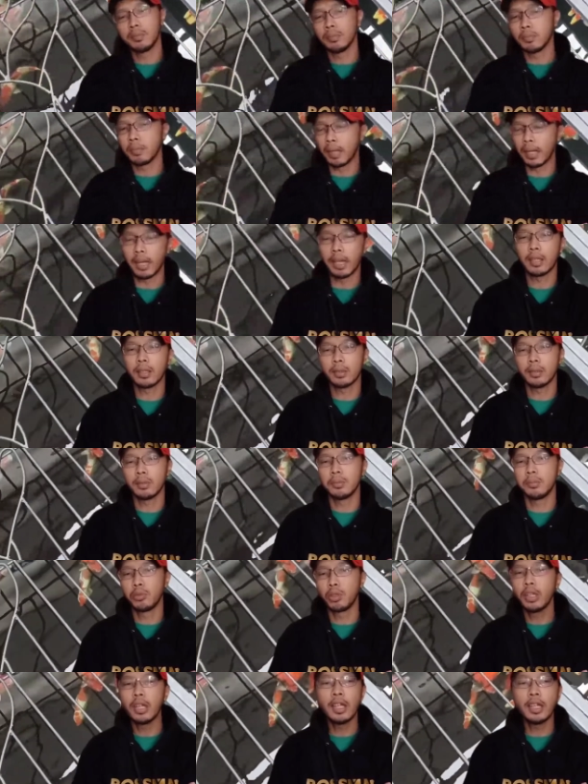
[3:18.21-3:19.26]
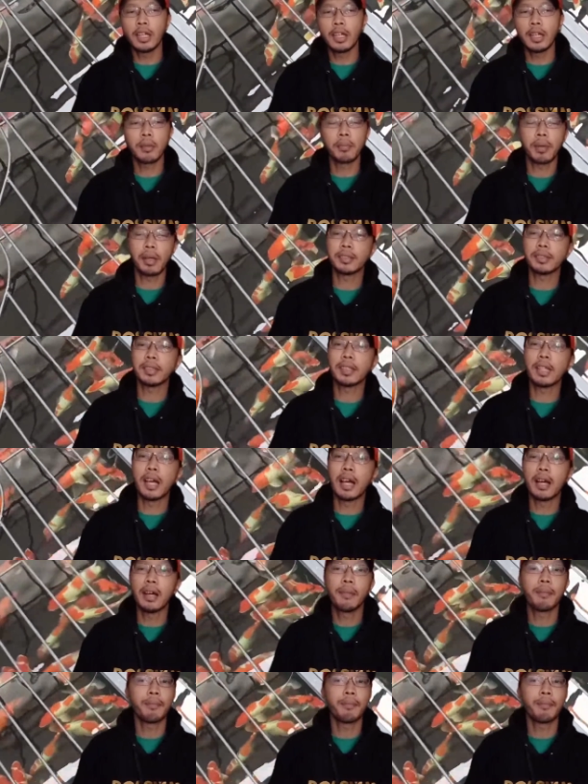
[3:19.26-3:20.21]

Pelet. Mungkin ada yang pasta,